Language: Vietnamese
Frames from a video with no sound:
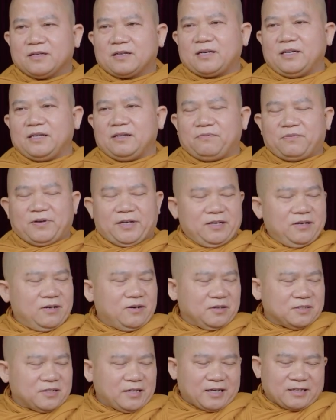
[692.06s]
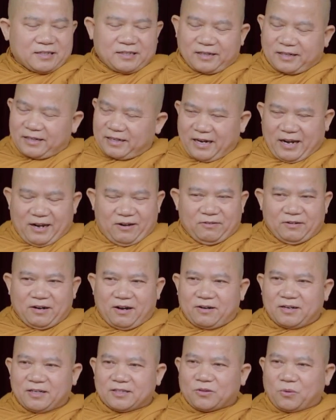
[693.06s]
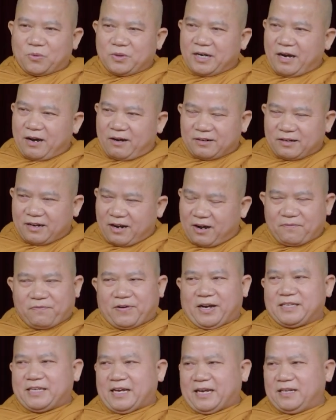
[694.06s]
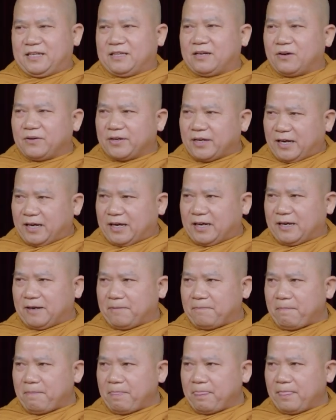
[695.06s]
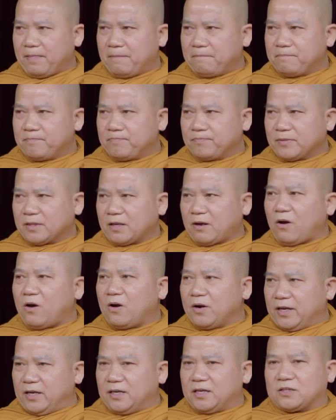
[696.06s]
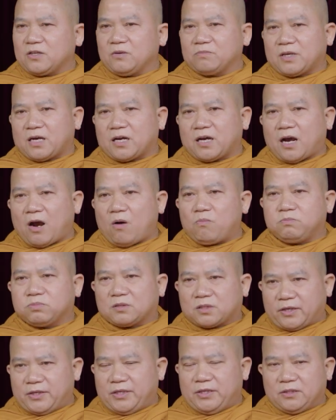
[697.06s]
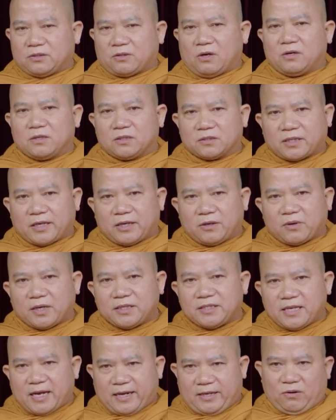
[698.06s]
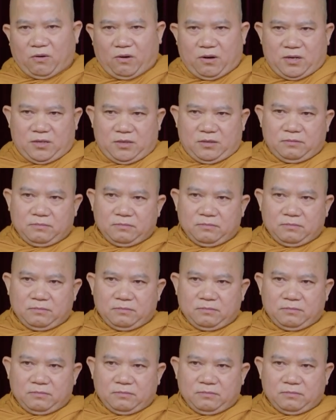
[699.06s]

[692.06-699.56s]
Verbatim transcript: quý vị có trách cỡ nào nó cái tuổi đó nó phải vậy thôi ha có nghĩa là chúng ta không tùy thuận theo cái giai đoạn